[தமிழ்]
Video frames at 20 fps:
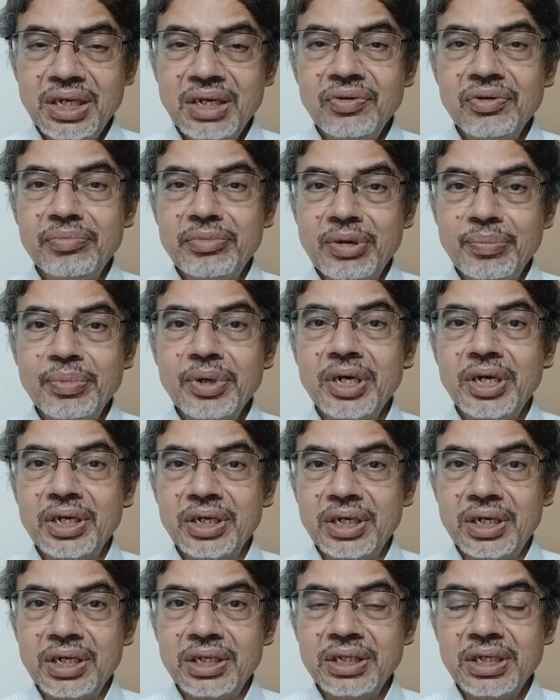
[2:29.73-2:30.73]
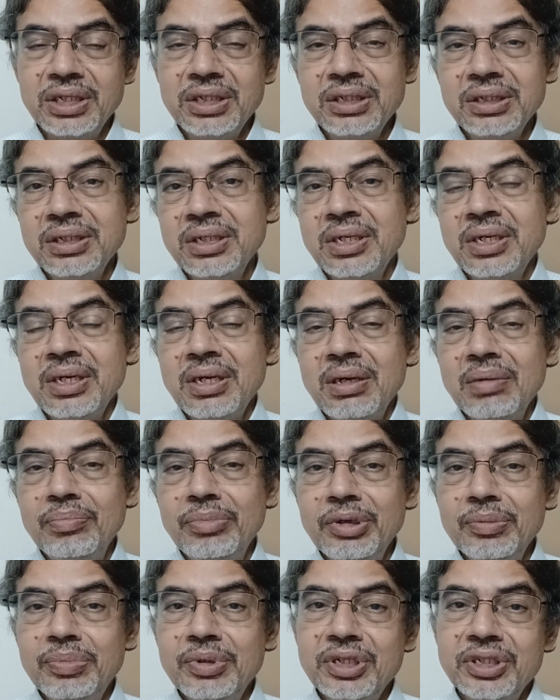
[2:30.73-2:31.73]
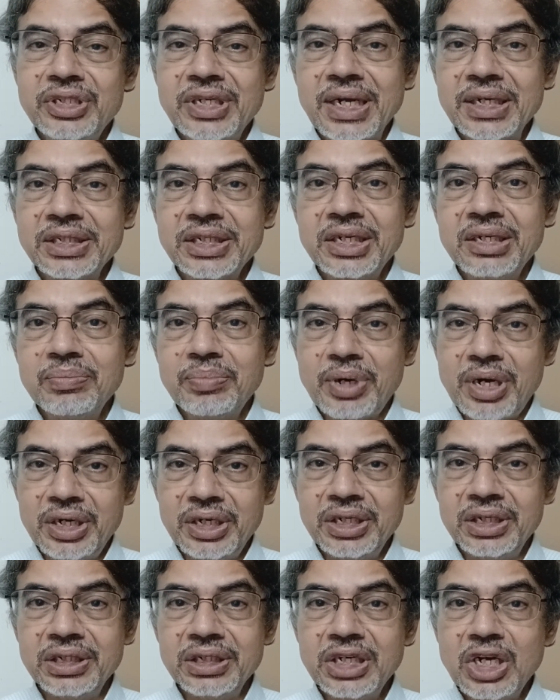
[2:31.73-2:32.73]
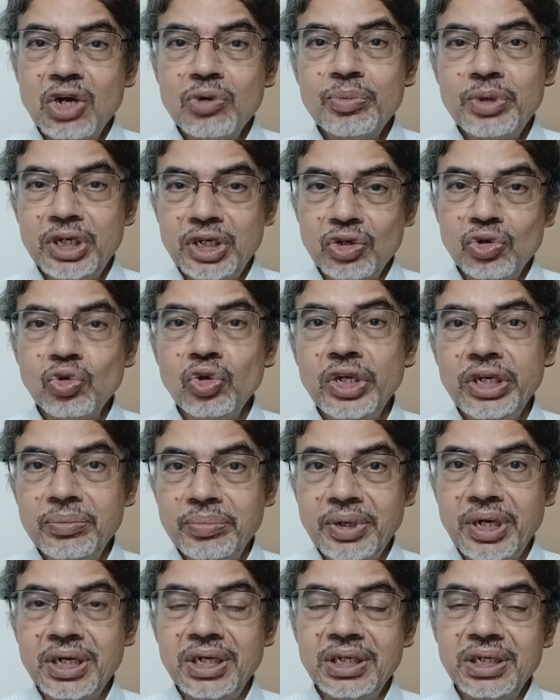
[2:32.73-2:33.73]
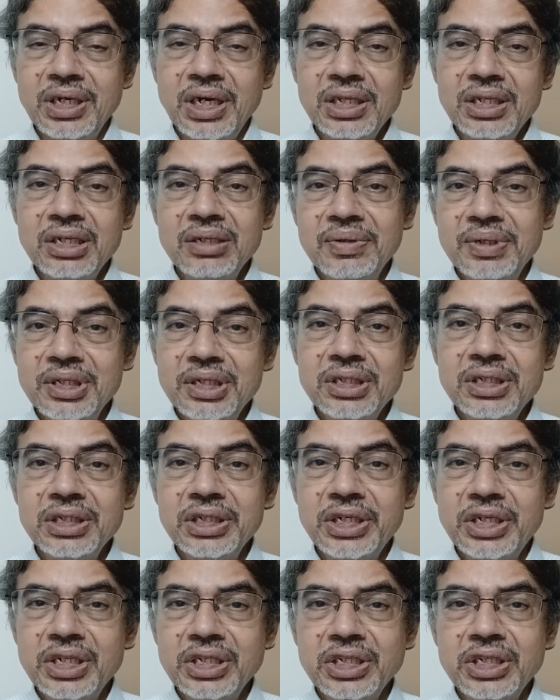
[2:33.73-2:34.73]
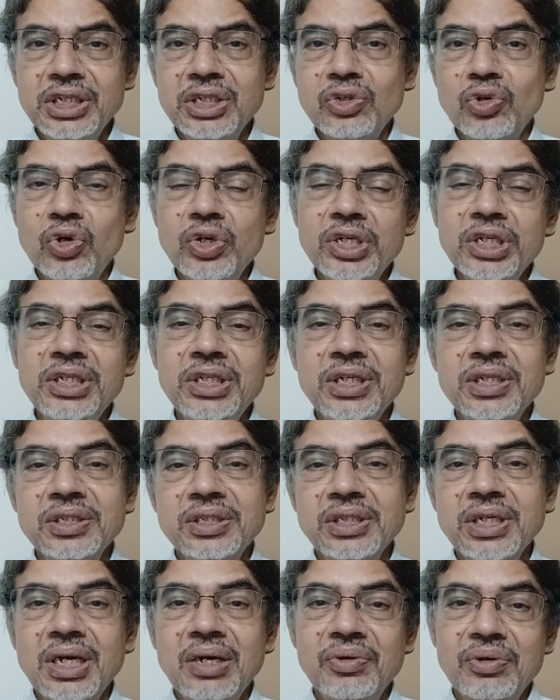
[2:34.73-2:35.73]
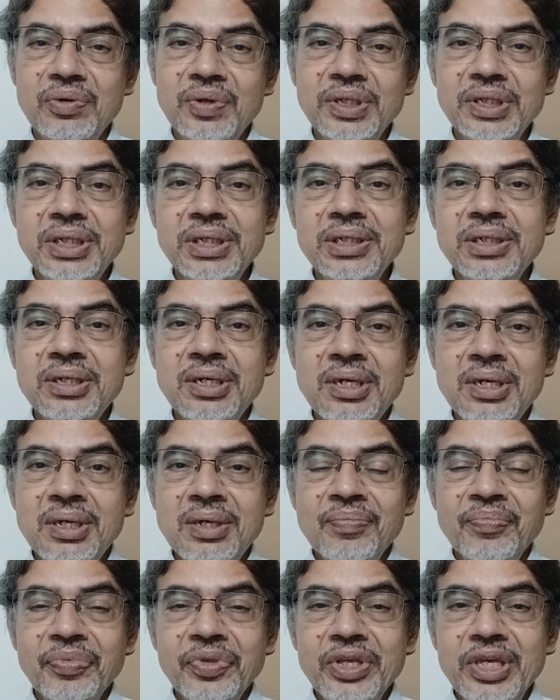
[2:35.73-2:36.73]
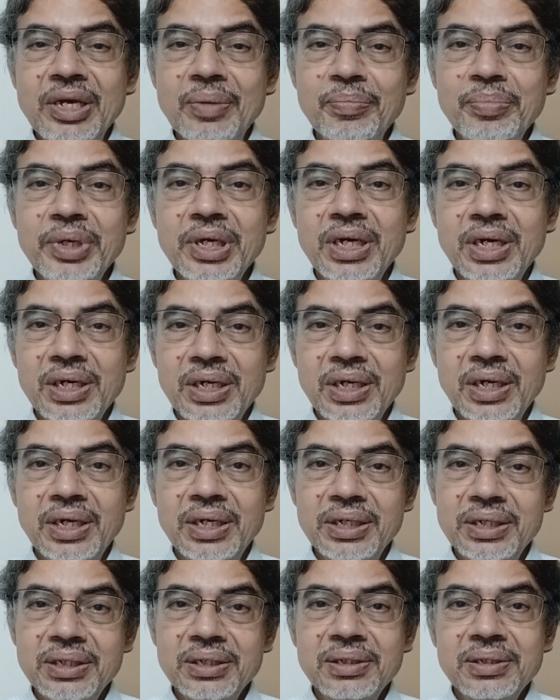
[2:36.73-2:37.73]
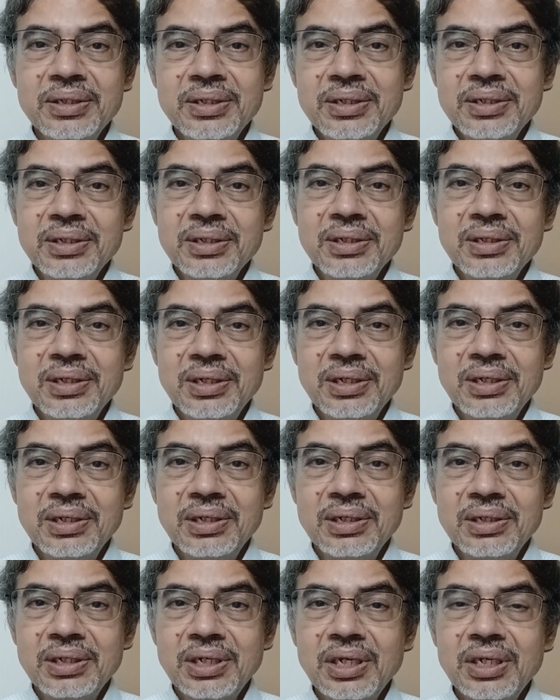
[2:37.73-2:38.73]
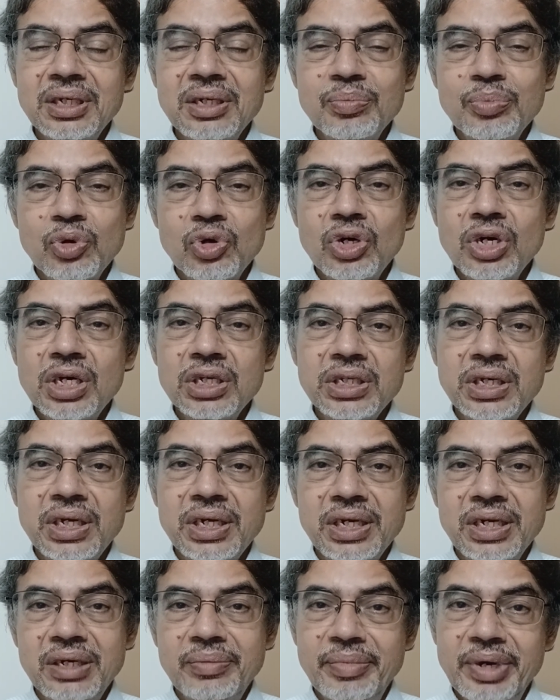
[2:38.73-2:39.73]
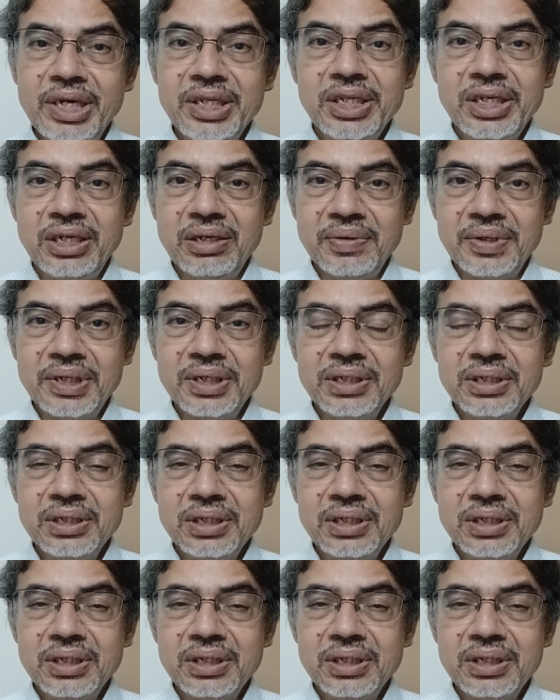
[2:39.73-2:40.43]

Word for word: தான் அவர் மெம்பராக இருக்கார் அதாவது பீப்புள்ஸ் ஆக்ஷன் பார்ட்டி கவர்மெண்ட் ரூலிங் பார்ட்டி அதில் வந்து கிட்டத்தட்ட டுவெண்ட்டி இயர்ஸாக அவர் வந்து எம்பியாக இருக்கார் நல்ல பொருளாதார மேதை அவர்